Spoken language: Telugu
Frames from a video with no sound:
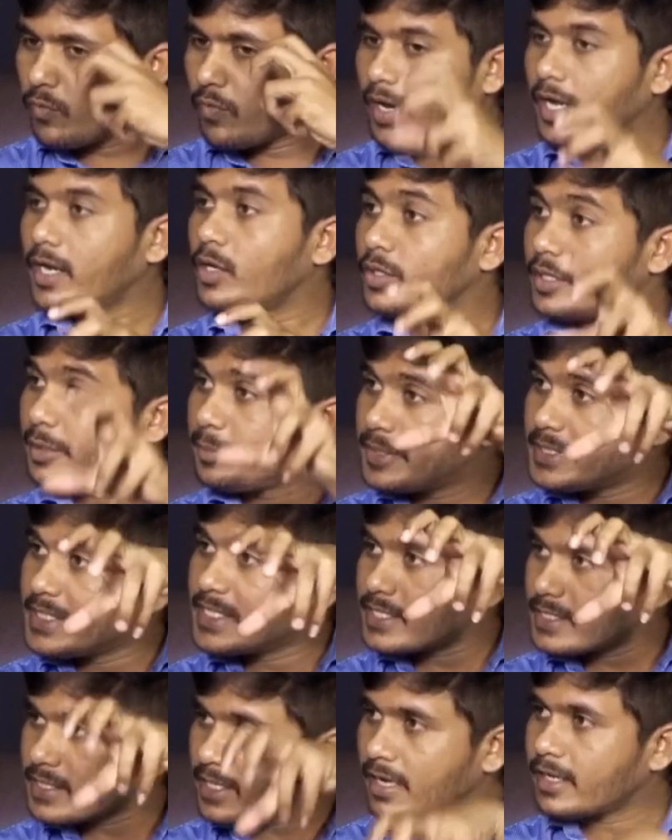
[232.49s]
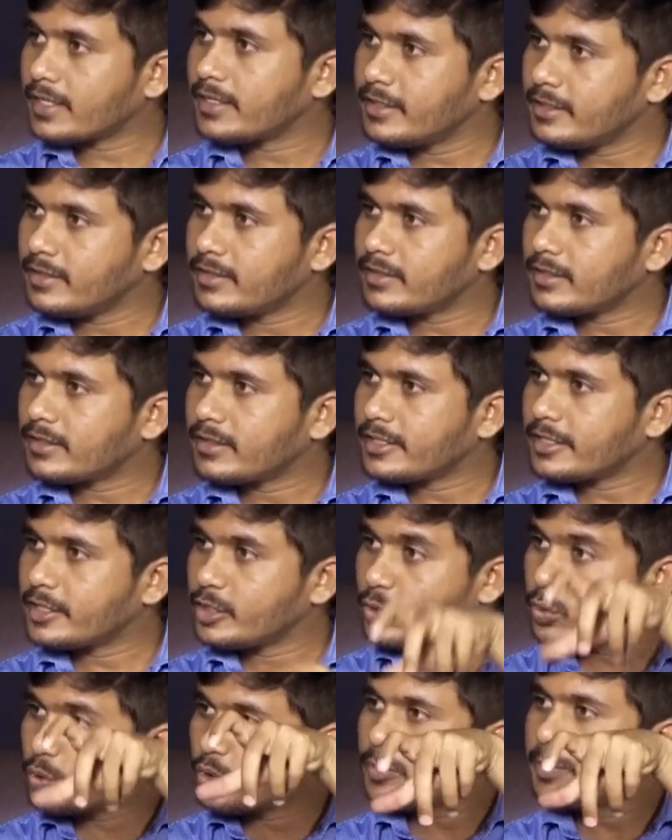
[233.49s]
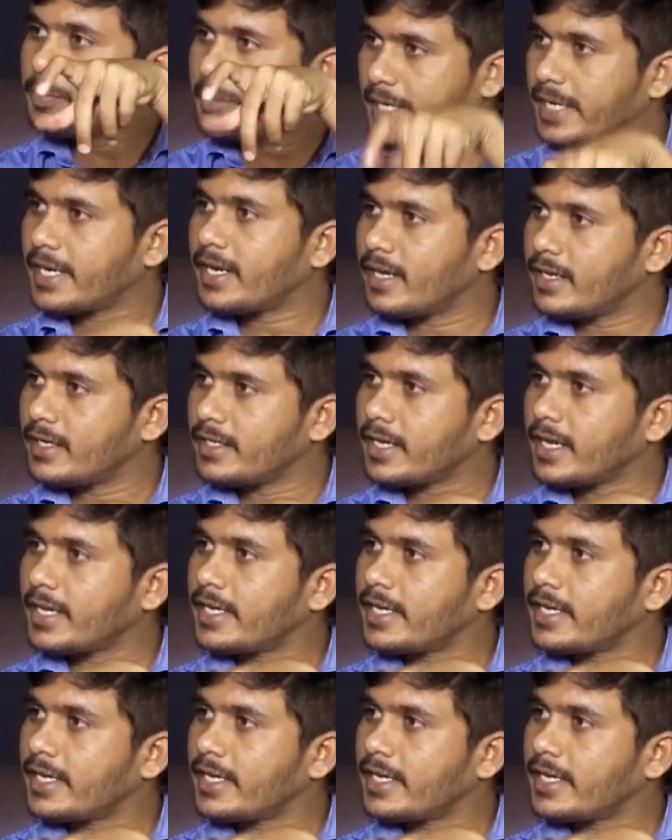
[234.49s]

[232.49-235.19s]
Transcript: వాళ్ళు ఈ బిజినెస్ నాది hmm. ఇది గ్రోత్ పెరగాలి